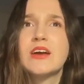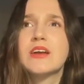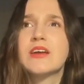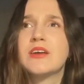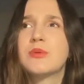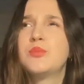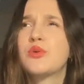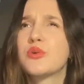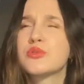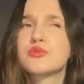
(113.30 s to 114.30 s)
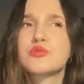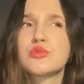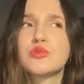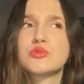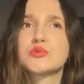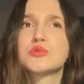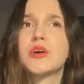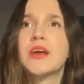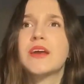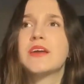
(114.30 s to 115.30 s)
e, boyutsuz,
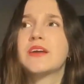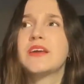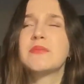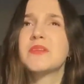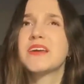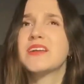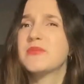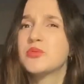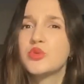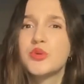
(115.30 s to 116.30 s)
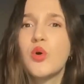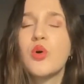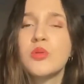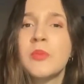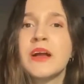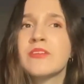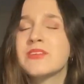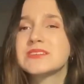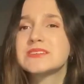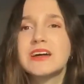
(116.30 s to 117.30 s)
e, hiçbir şekilde bir duyu olmayan
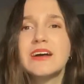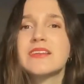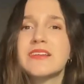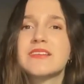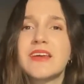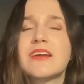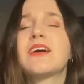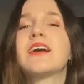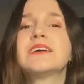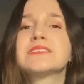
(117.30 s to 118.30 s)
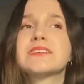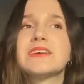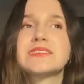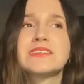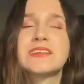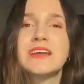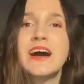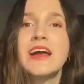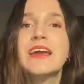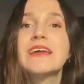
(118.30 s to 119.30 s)
ve sadece tek kaygısı
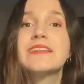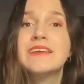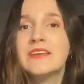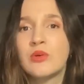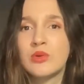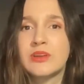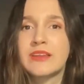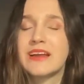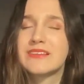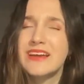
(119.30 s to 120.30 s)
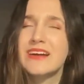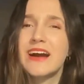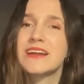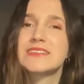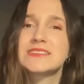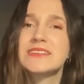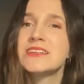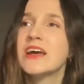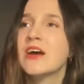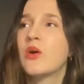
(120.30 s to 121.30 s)
aslında din olan yani tek
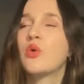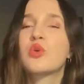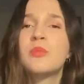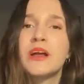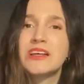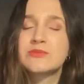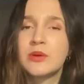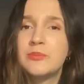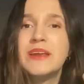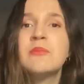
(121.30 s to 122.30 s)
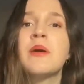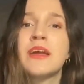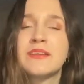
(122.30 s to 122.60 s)
kaygısının okuma yazma bilmeyen